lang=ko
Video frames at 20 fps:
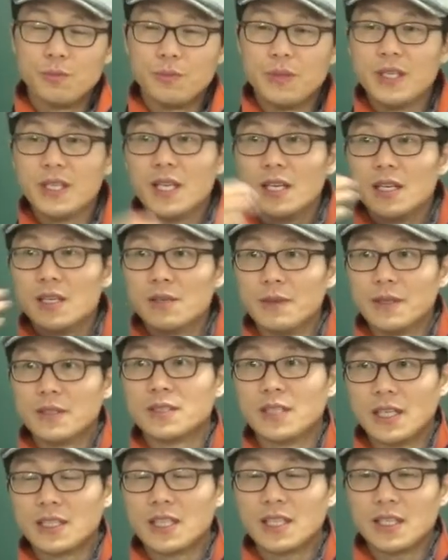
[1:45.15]
미래를
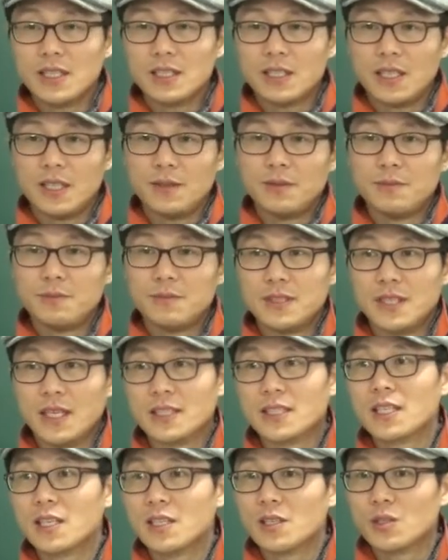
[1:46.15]
나타낼 때
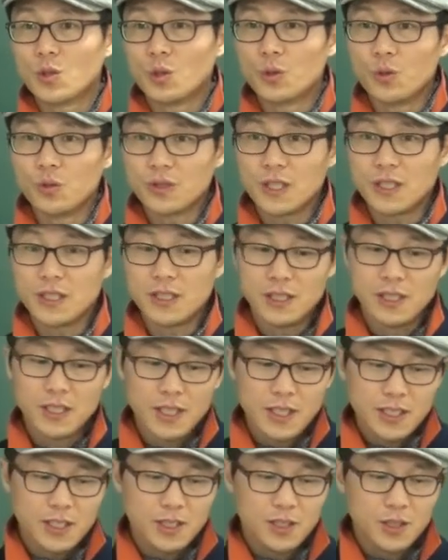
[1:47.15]
나타내는 조동사들
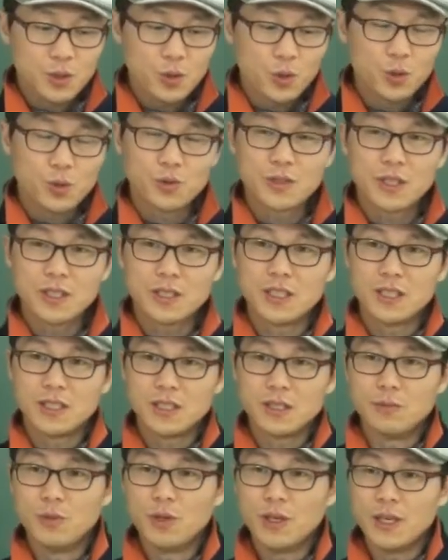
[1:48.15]
이런 조동사들이
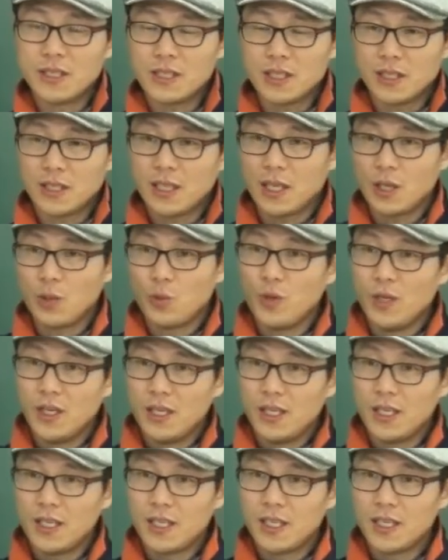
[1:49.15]
있어. 뭐가 있어? 따라해.
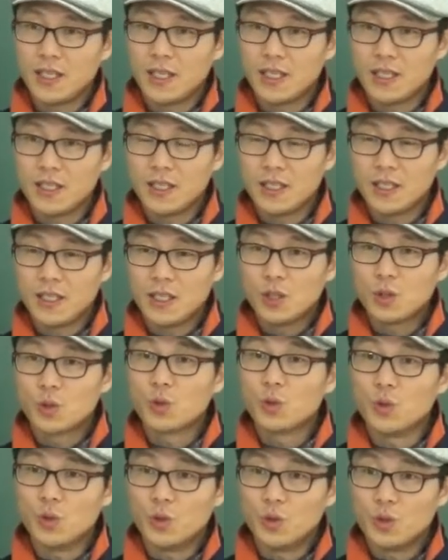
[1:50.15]
will,
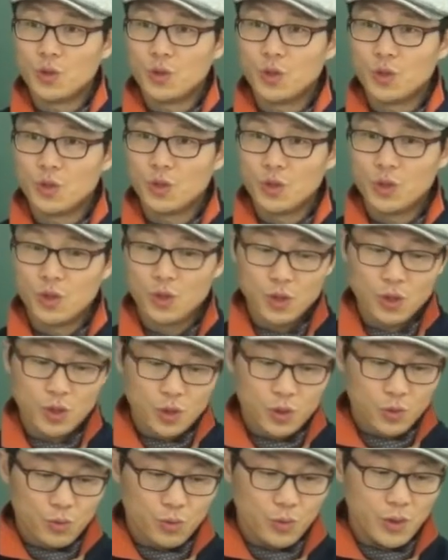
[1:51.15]
do,
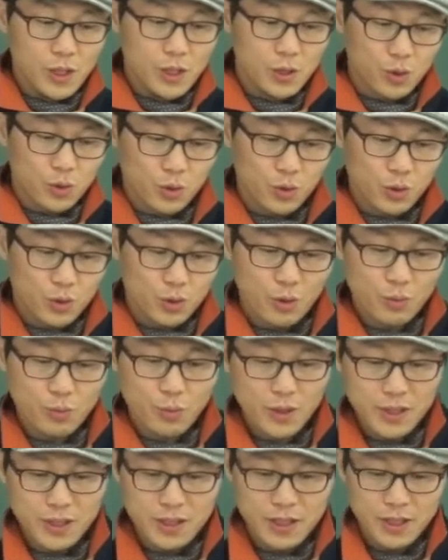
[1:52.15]
will do 또
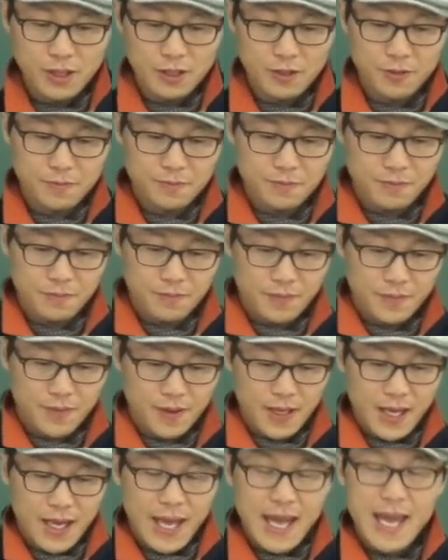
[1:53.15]
뭐 있어요?
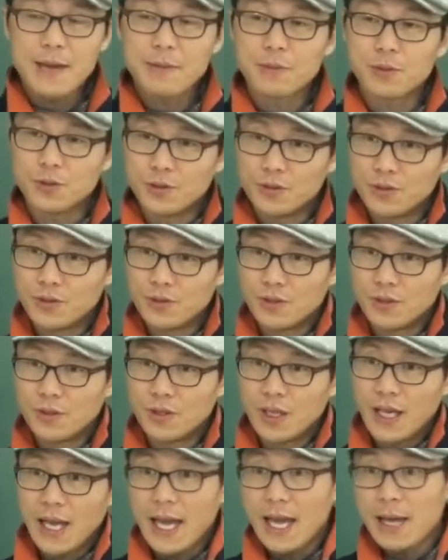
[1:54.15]
have,
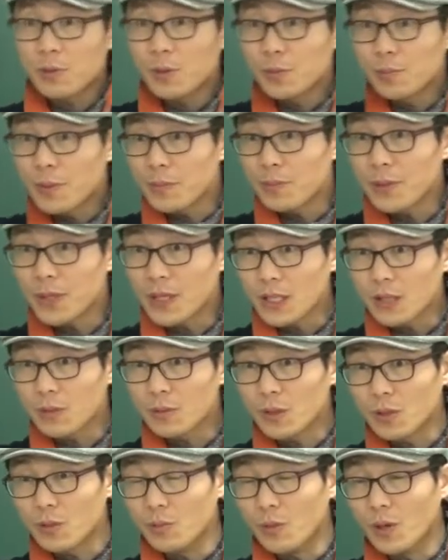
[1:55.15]
have pp가
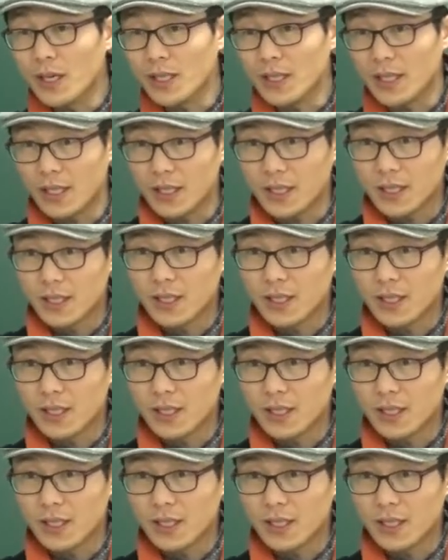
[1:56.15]
되버리면 뭐가 돼?